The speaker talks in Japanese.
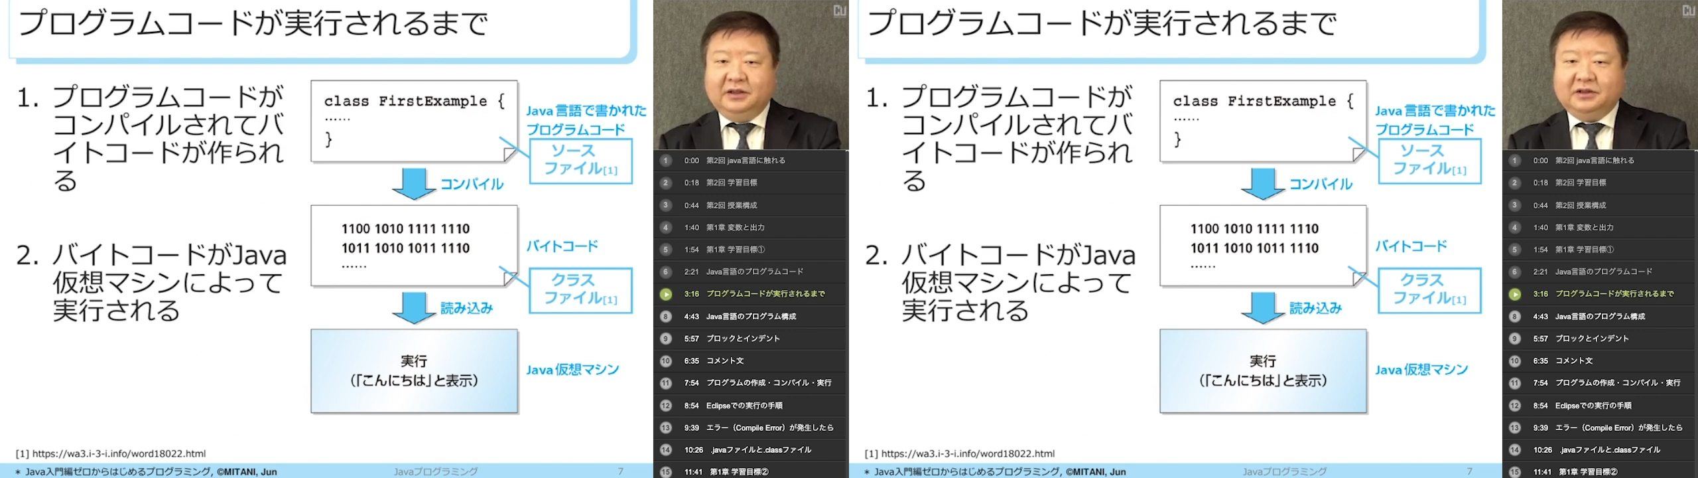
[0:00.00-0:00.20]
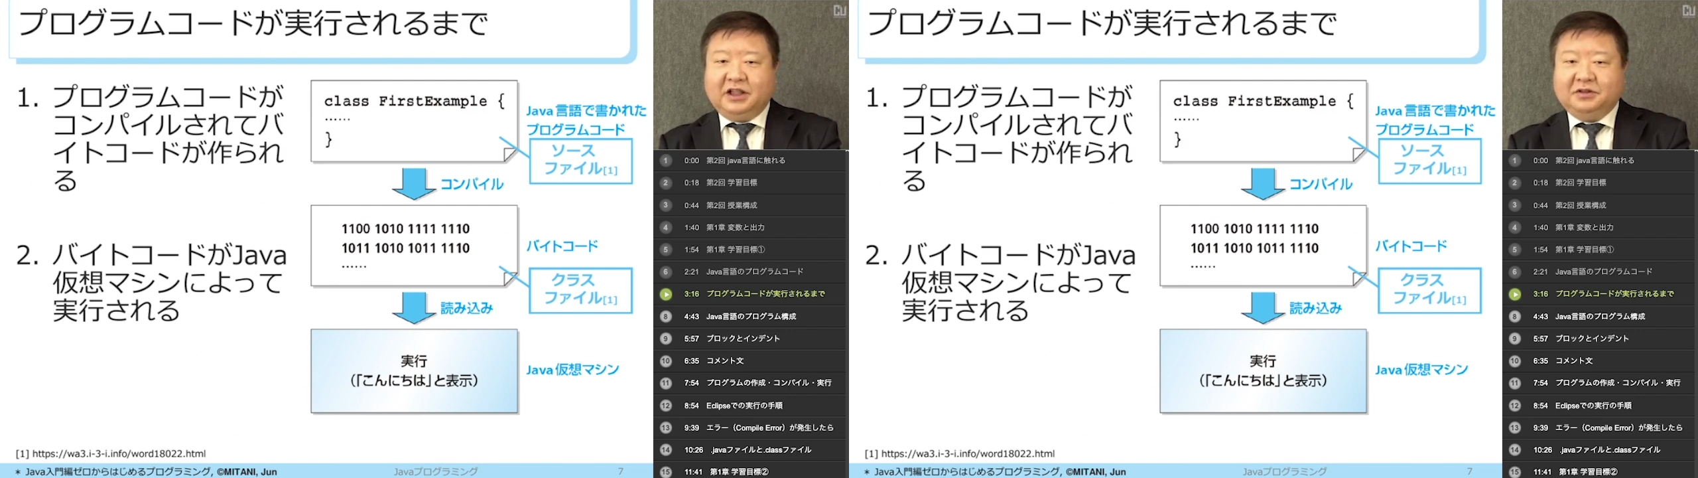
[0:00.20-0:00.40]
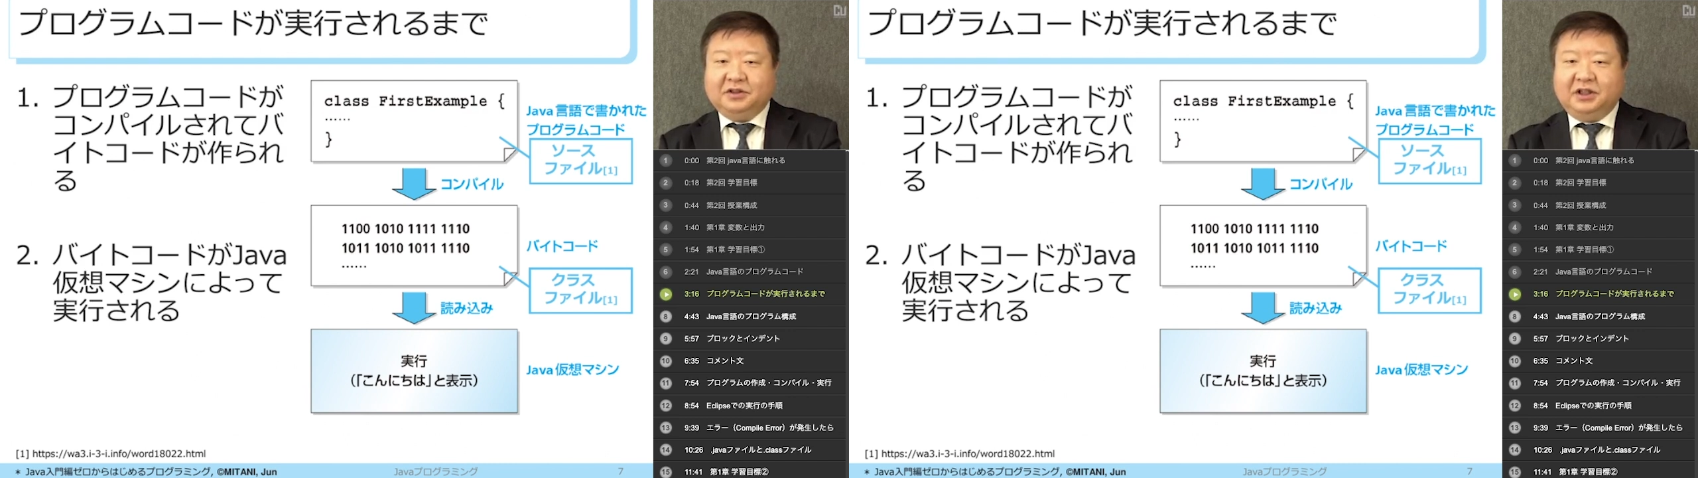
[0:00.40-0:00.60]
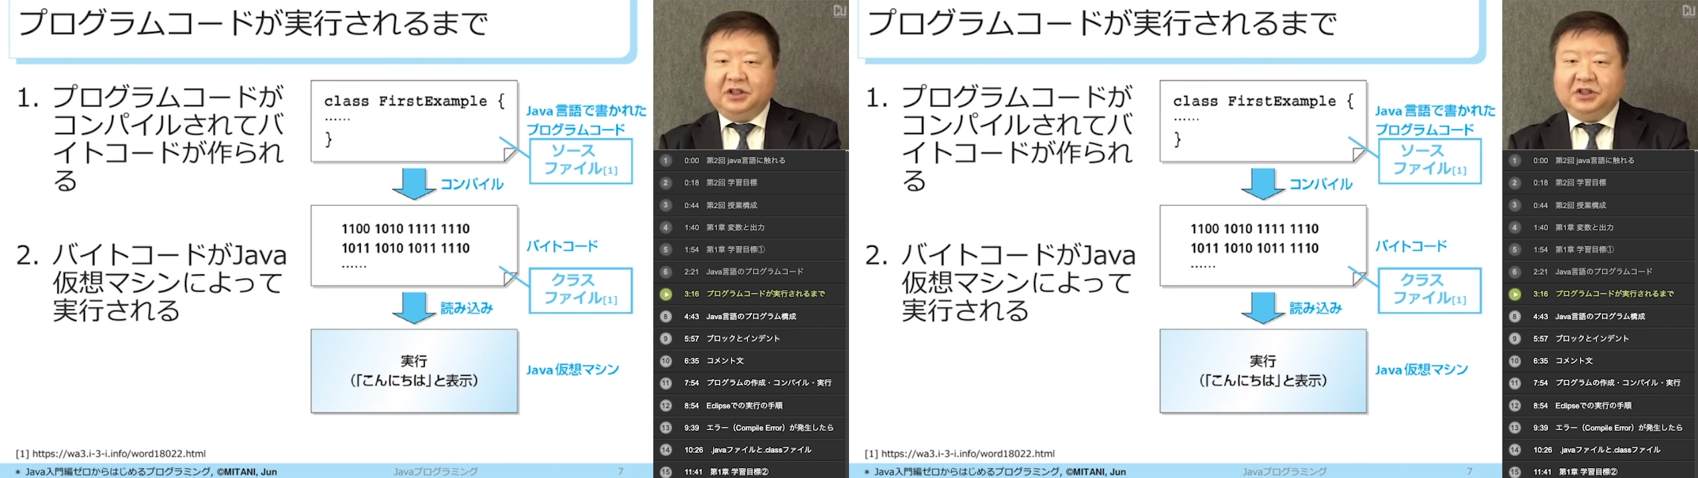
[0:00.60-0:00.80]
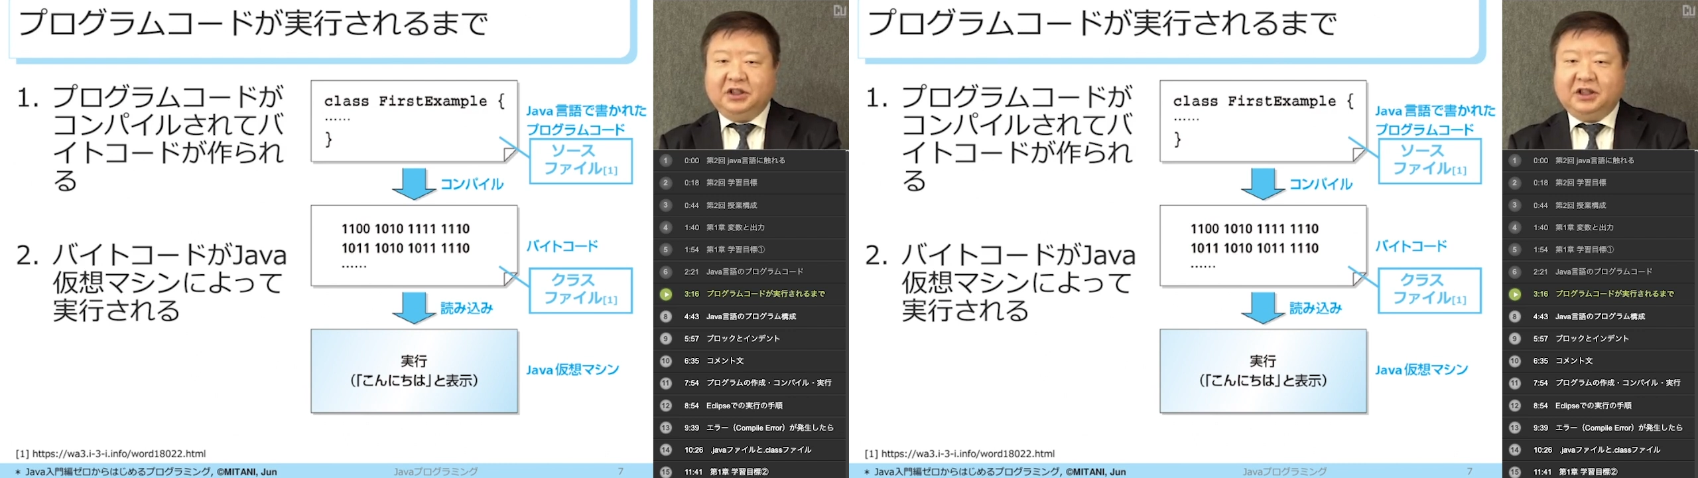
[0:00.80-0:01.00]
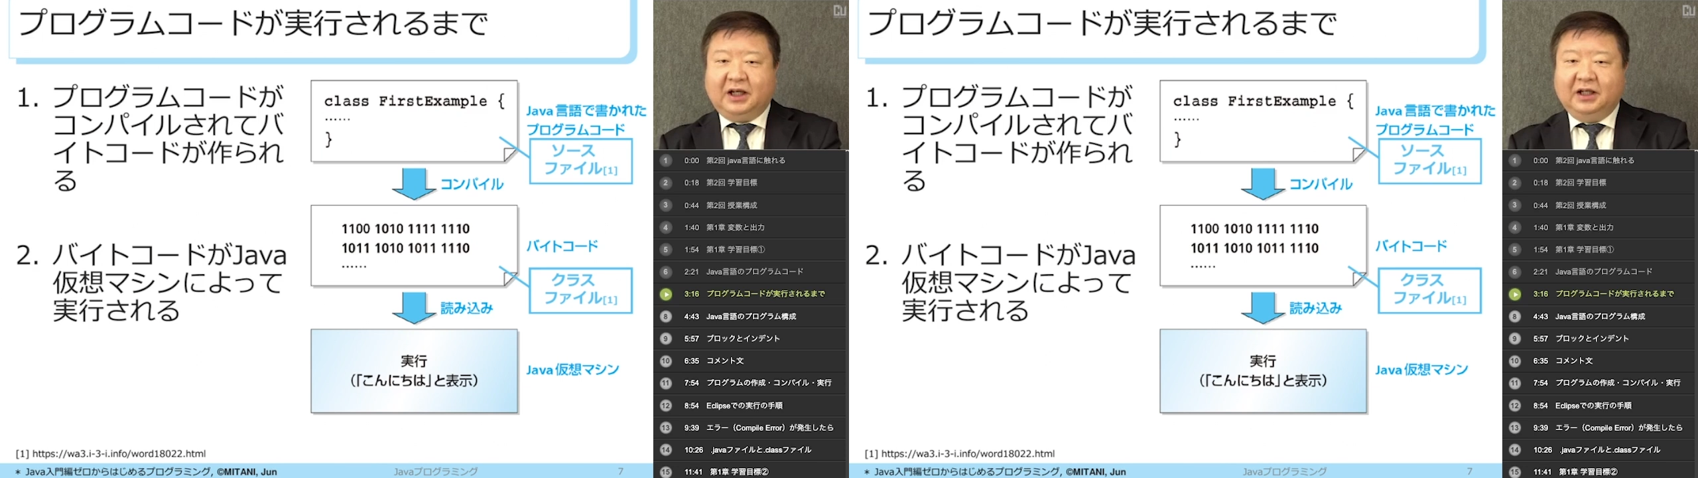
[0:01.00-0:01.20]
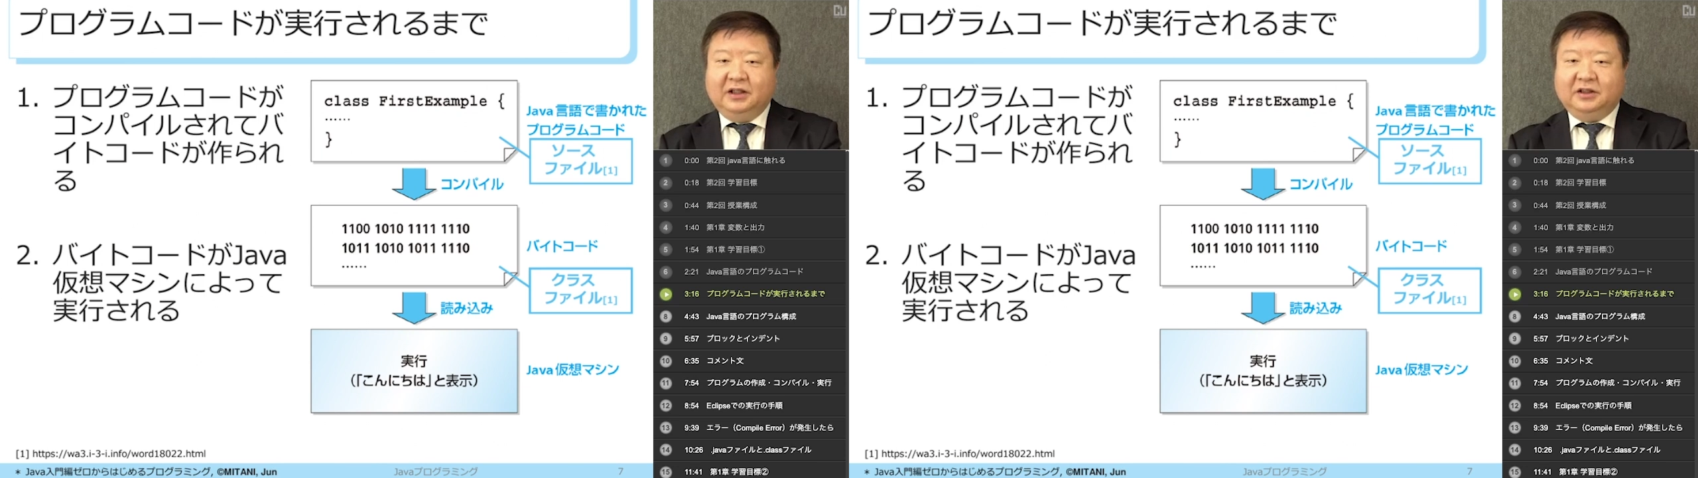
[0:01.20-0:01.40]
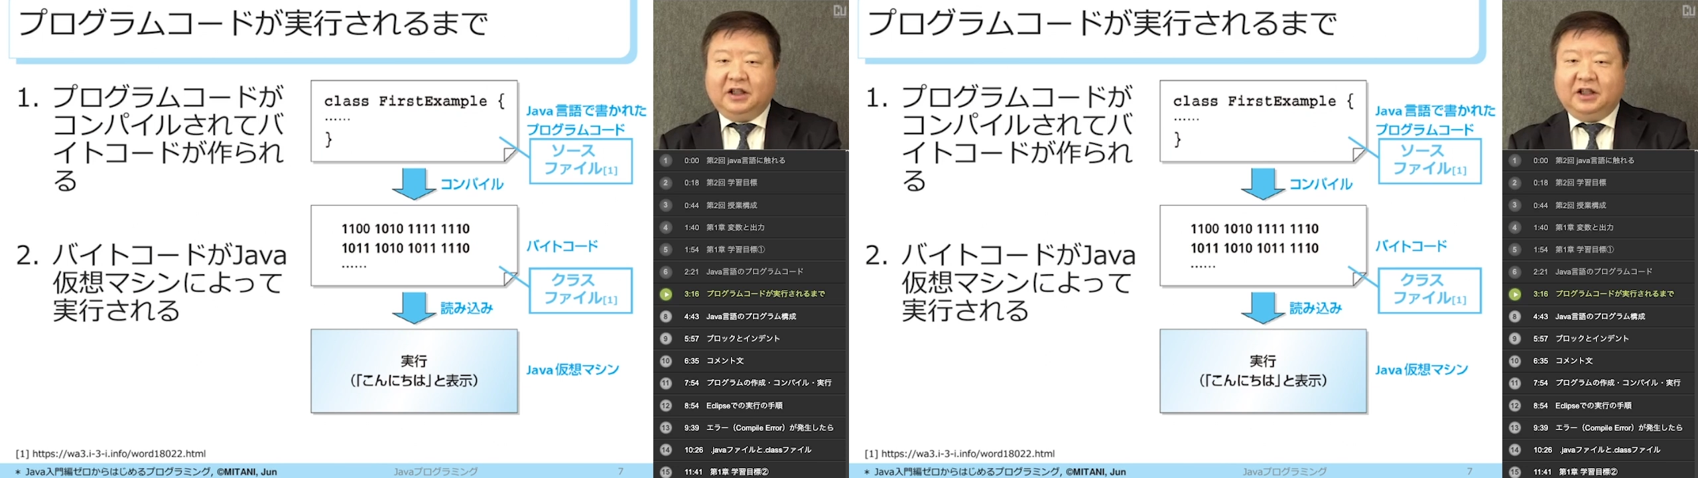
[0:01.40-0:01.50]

作成した